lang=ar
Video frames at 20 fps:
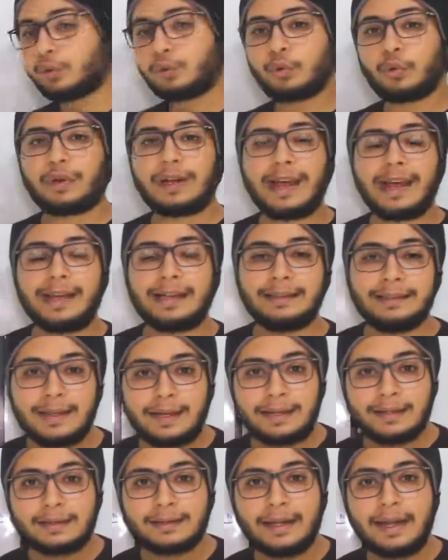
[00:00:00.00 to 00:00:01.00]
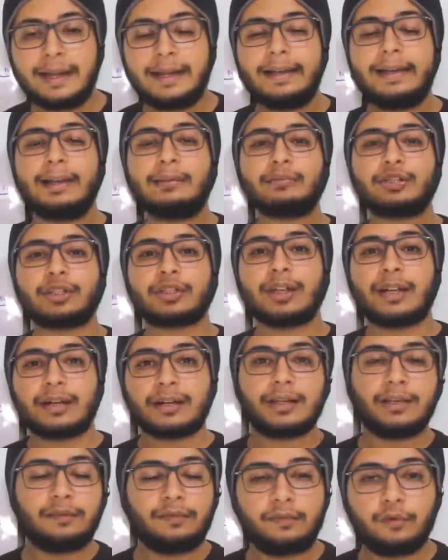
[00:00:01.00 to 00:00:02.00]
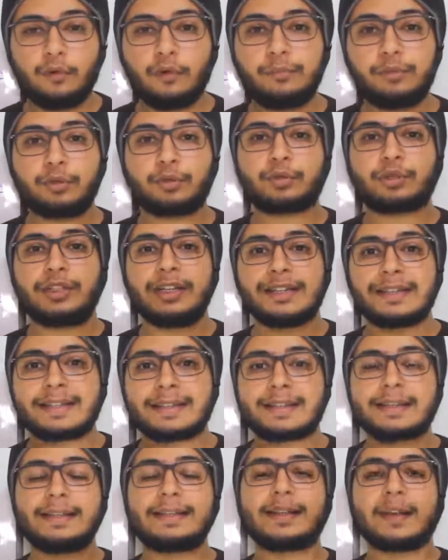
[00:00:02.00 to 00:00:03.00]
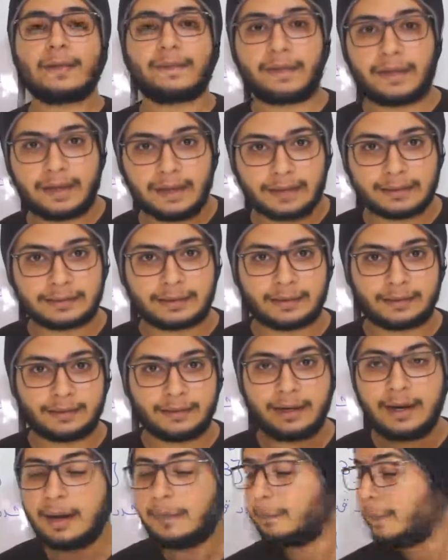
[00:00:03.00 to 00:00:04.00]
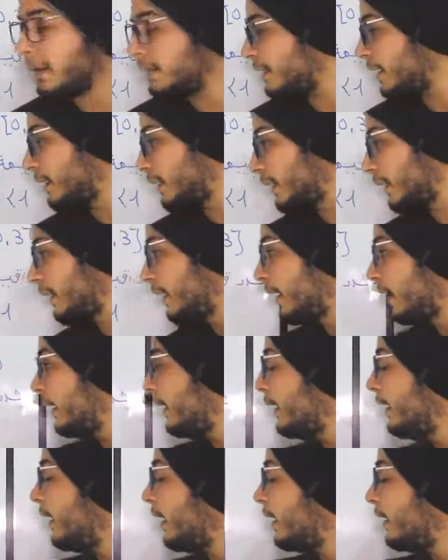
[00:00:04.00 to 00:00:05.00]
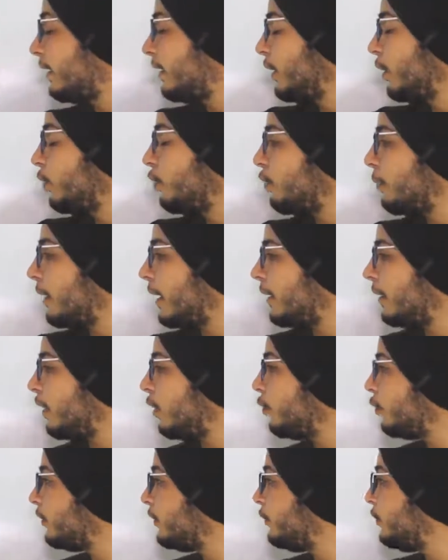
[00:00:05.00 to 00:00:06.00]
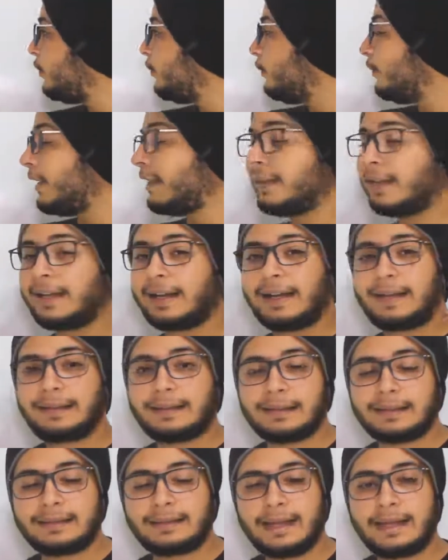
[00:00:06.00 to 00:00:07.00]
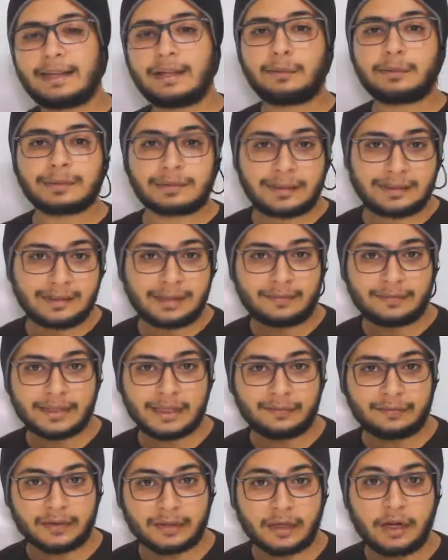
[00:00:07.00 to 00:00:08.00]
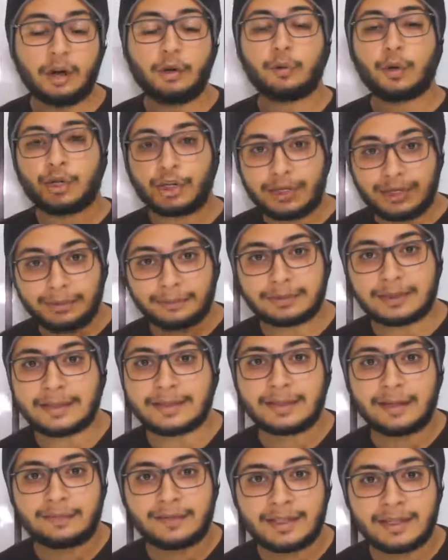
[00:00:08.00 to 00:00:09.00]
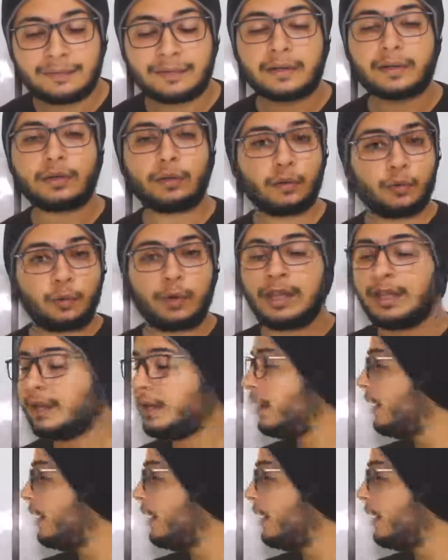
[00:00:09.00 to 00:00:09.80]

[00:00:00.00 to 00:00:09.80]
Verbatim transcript: دوك الاعداد اللي مشتركين فيهم جوج ديال الصيغ فاكثر مثلا الا قلت لكم غناخذ لو في ديال ان الداله متصله في صفر واش هي متصله في صفر وي